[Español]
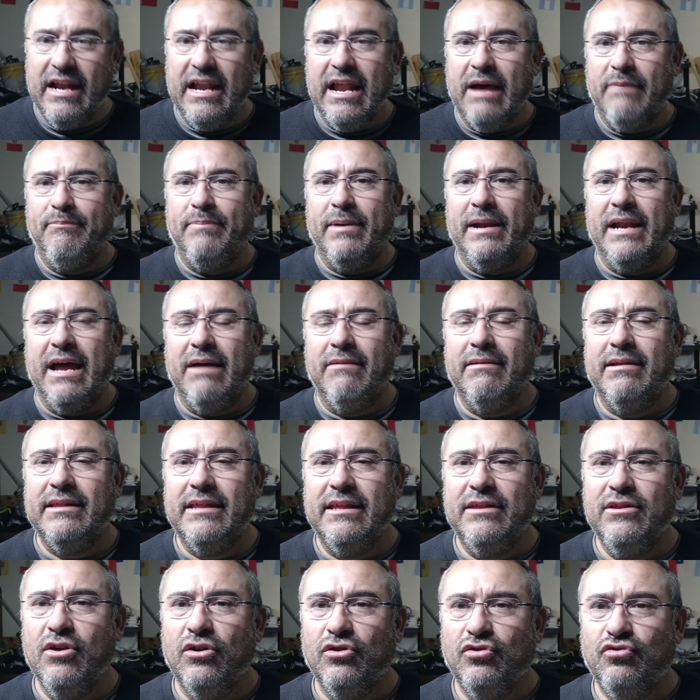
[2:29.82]
La palabra
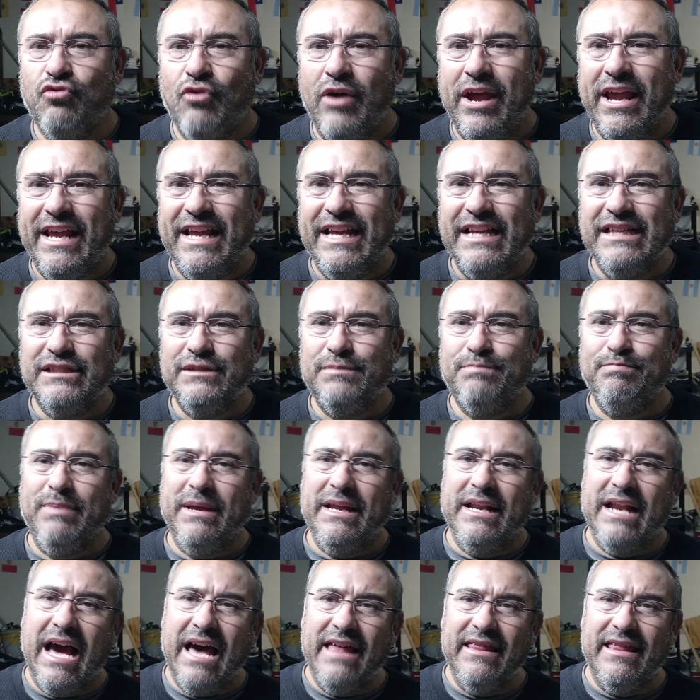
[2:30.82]
de Dios fue
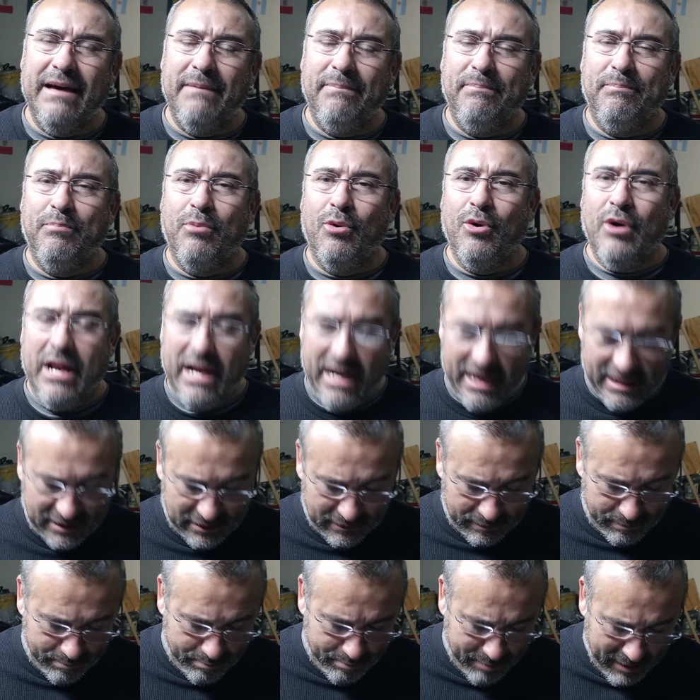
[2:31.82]
inspirada por el
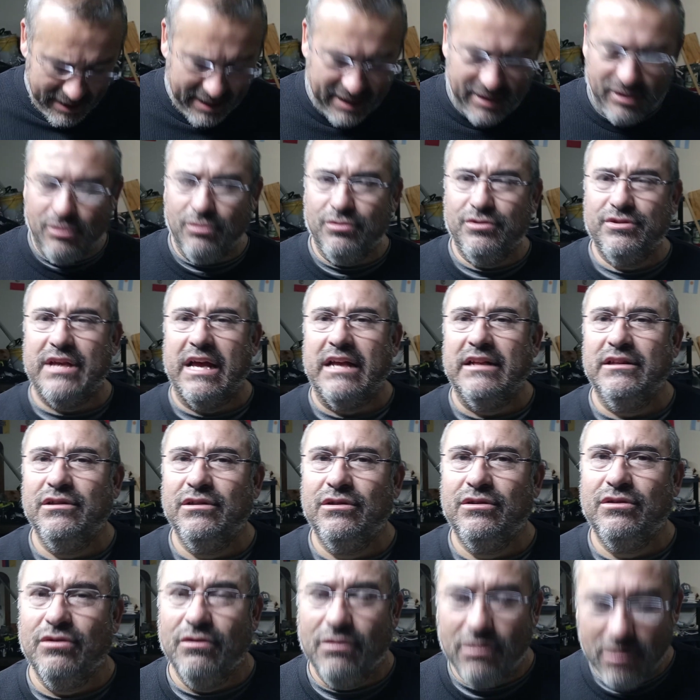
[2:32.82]
Espíritu
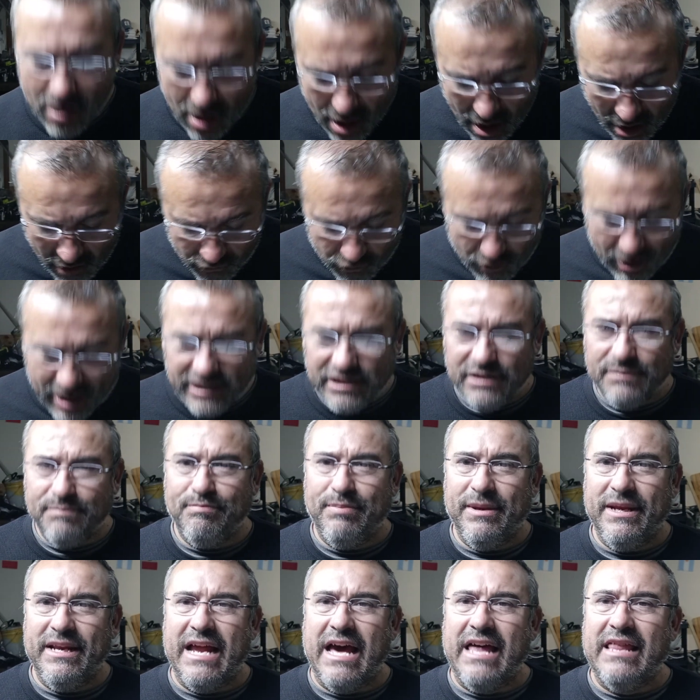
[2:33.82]
Santo, fue
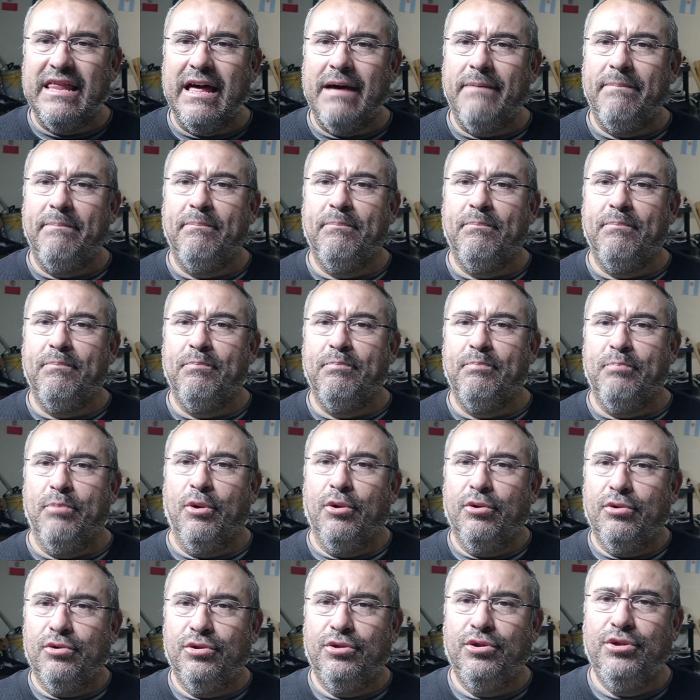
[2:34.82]
inspirada
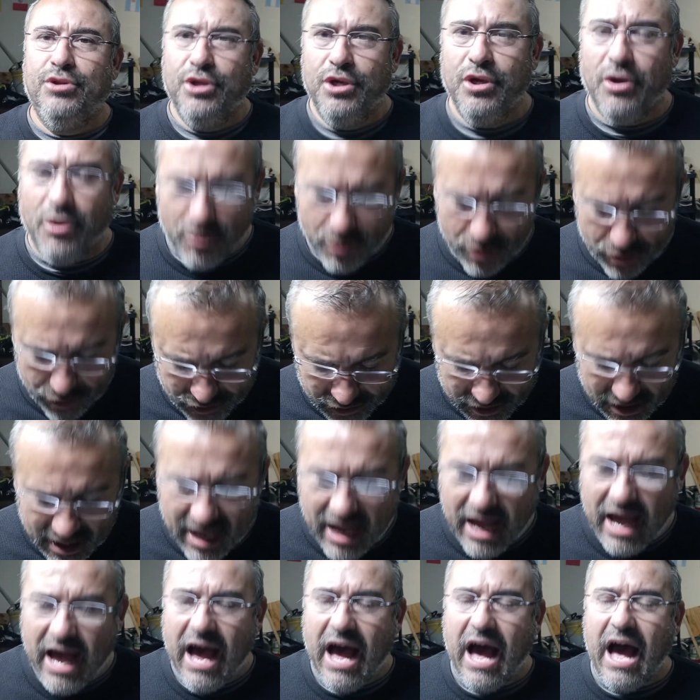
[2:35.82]
por Dios
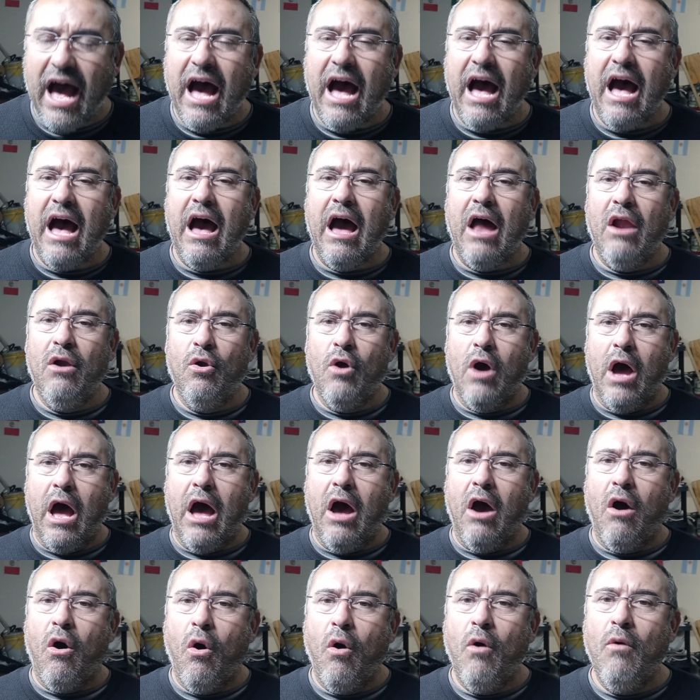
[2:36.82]
a,
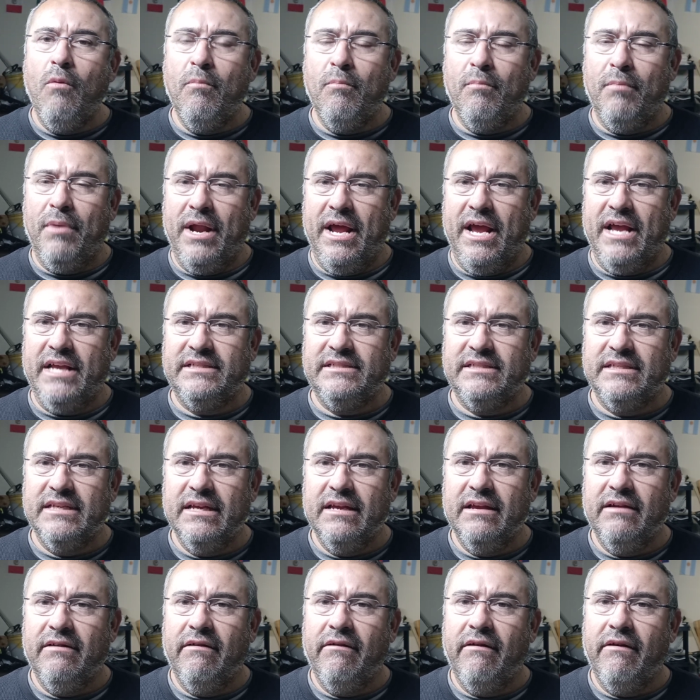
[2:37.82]
a
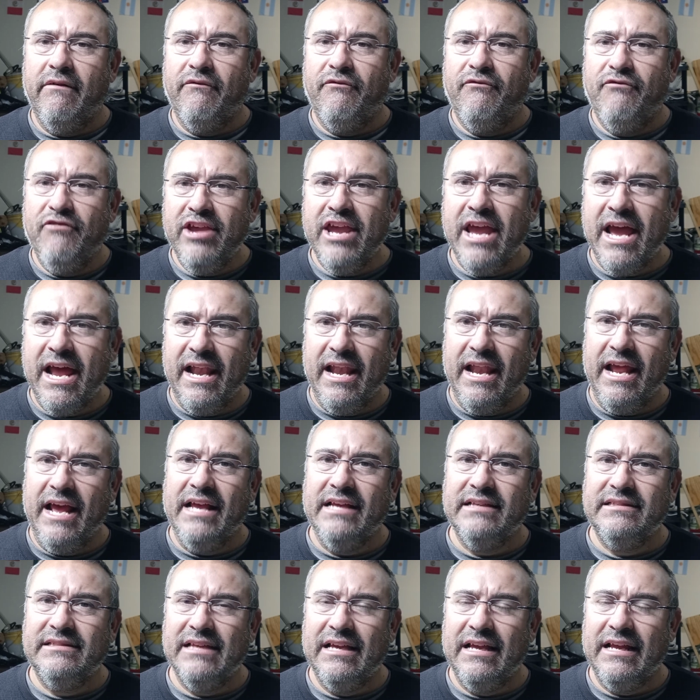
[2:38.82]
hombres
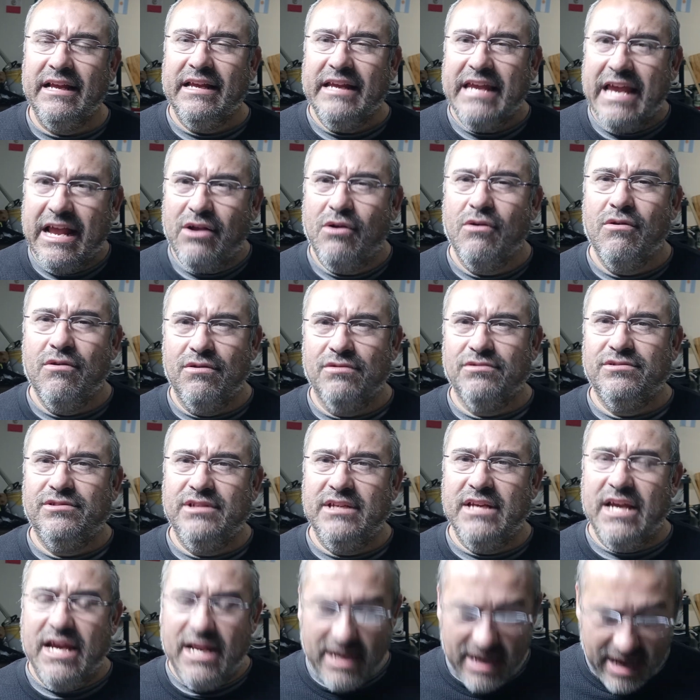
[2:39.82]
fieles que
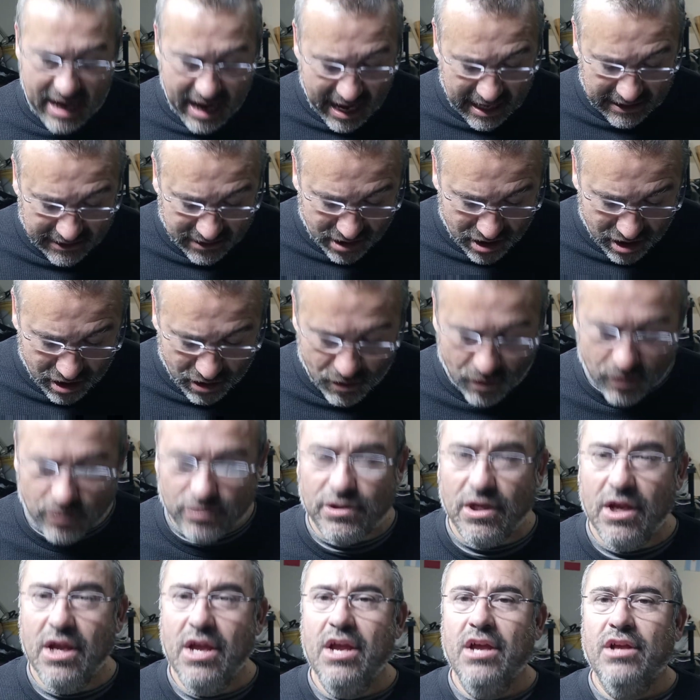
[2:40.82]
conocían a
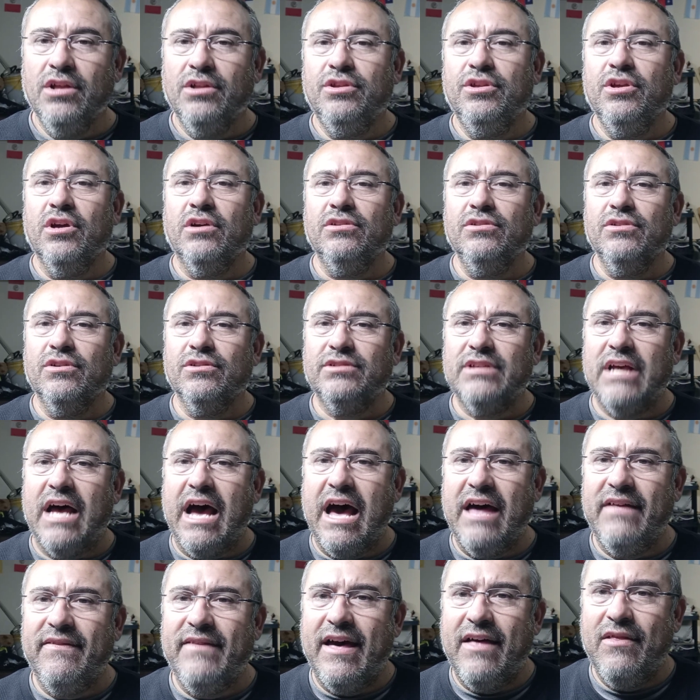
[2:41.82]
Dios. Dios nos
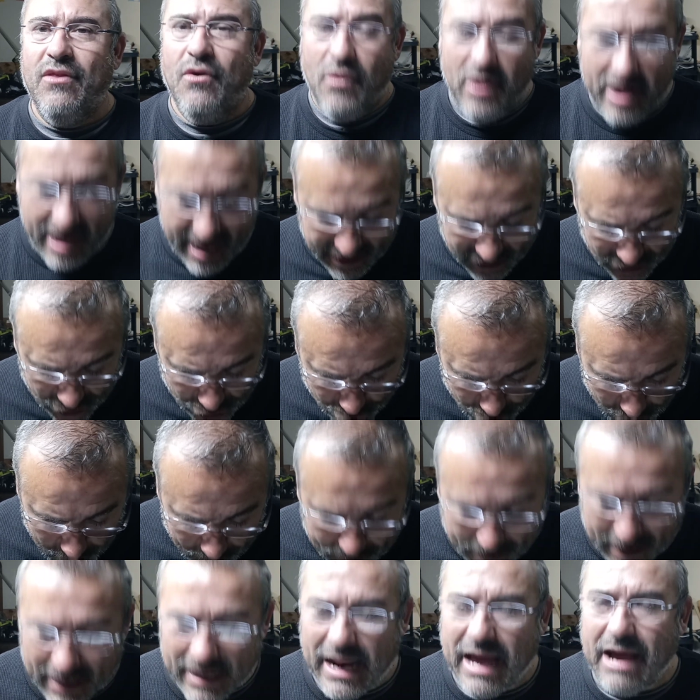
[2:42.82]
ha dado en
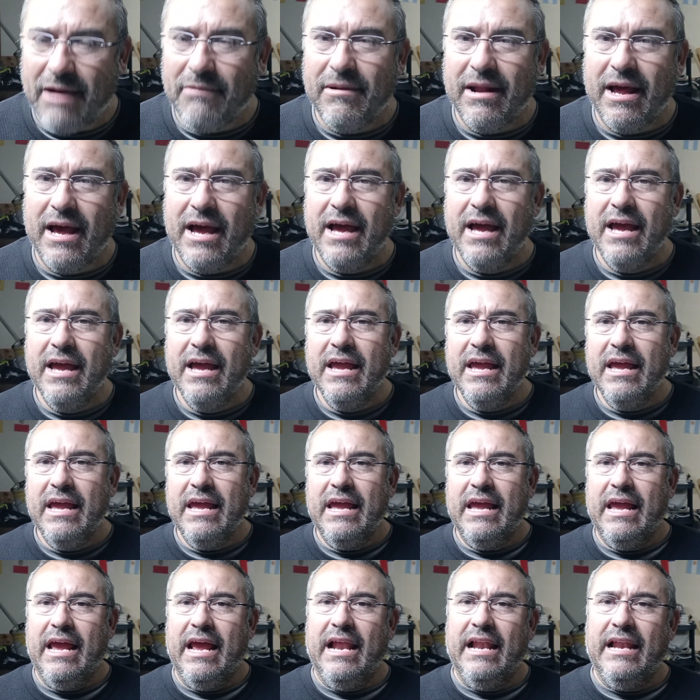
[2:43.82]
su palabra
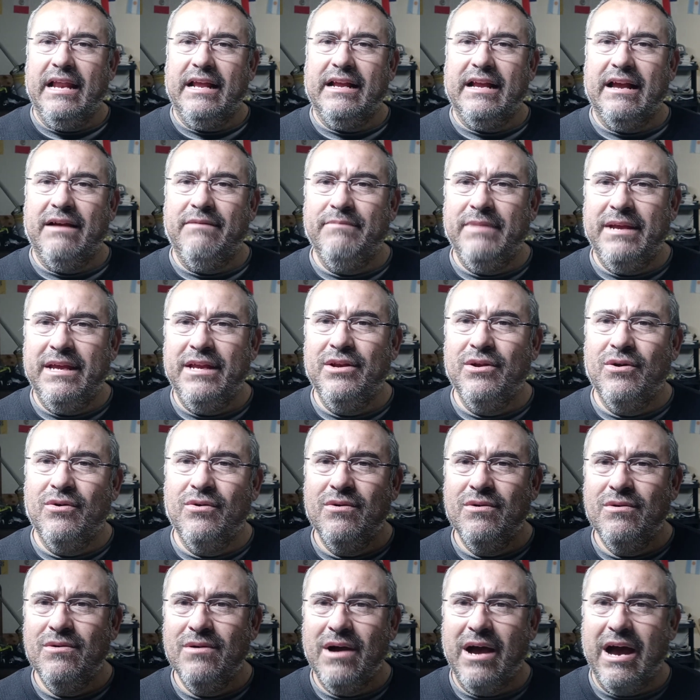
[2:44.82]
el
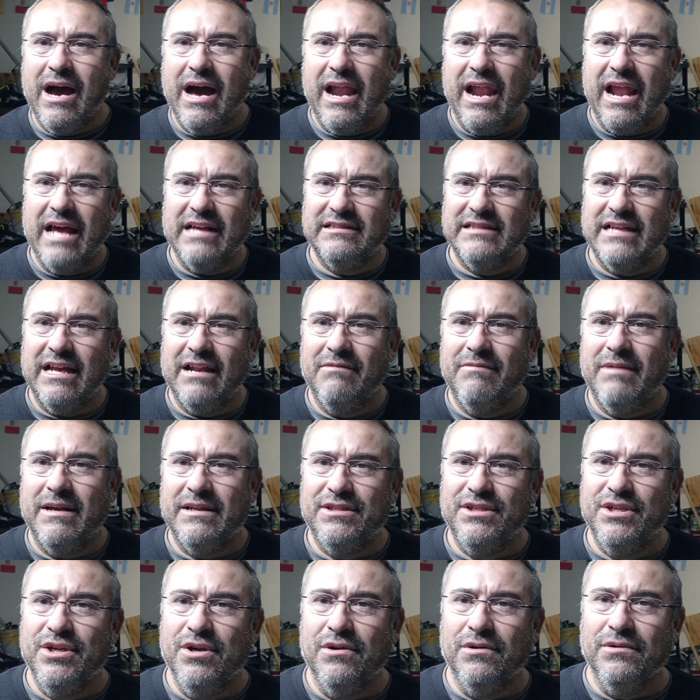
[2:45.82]
camino a la
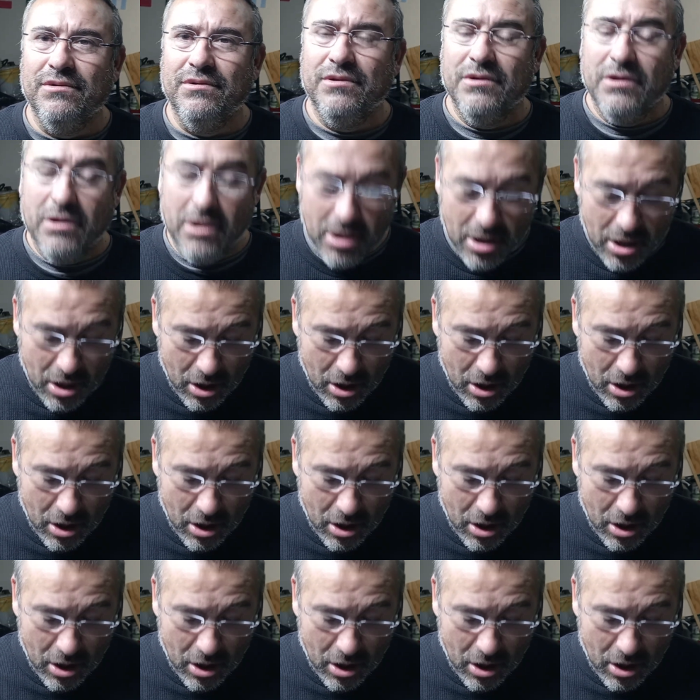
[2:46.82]
salvación.